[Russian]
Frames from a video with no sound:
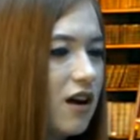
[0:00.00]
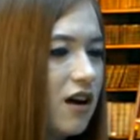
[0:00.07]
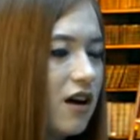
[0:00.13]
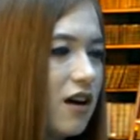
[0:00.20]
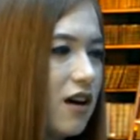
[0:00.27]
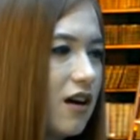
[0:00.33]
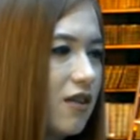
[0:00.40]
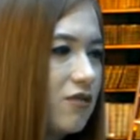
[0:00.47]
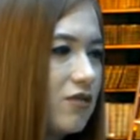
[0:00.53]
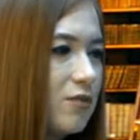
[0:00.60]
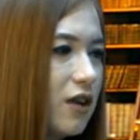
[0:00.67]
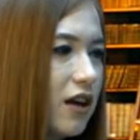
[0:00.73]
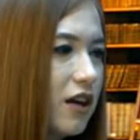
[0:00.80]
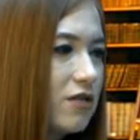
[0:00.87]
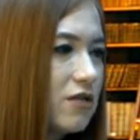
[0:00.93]
а,
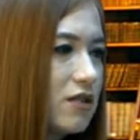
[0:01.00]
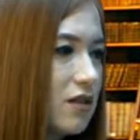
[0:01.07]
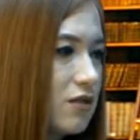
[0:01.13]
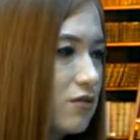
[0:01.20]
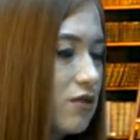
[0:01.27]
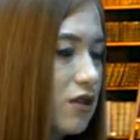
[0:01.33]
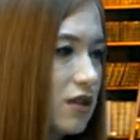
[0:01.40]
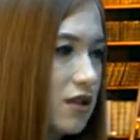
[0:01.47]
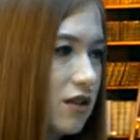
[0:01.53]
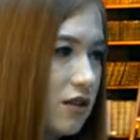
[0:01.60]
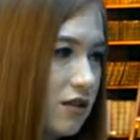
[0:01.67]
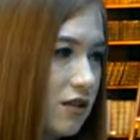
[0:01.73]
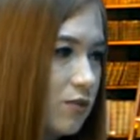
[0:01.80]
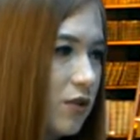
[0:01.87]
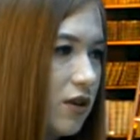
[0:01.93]
выбирают сразу
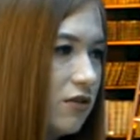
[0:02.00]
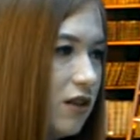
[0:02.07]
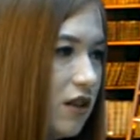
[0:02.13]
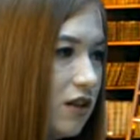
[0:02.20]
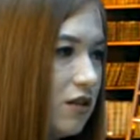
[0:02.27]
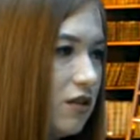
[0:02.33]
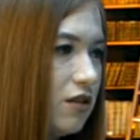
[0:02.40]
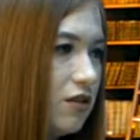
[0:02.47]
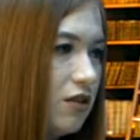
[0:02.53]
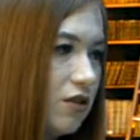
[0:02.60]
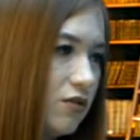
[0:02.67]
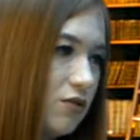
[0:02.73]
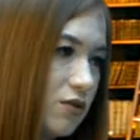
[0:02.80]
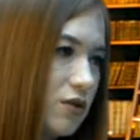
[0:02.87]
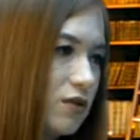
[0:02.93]
несколько направлений
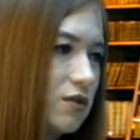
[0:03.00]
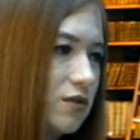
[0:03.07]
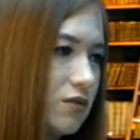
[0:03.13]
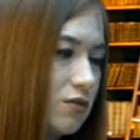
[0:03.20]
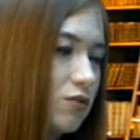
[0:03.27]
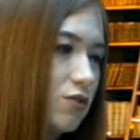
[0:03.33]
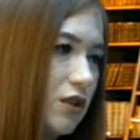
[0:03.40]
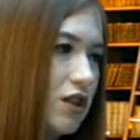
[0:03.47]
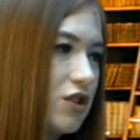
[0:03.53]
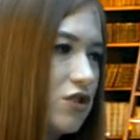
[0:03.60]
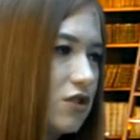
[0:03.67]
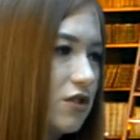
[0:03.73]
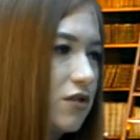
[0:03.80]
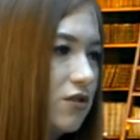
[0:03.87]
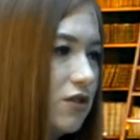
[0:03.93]
и
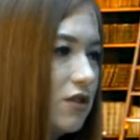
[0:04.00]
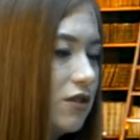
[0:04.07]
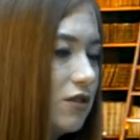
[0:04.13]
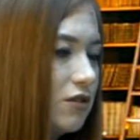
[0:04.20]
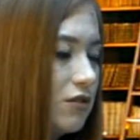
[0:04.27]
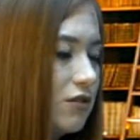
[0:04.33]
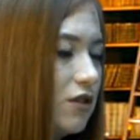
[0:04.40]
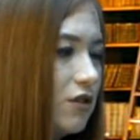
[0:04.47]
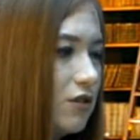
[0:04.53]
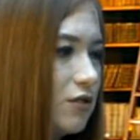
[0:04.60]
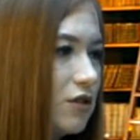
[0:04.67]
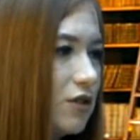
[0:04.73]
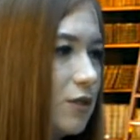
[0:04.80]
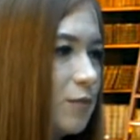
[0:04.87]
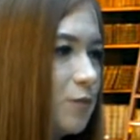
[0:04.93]
удачно в них
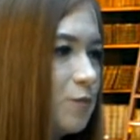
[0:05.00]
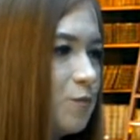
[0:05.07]
двигаются.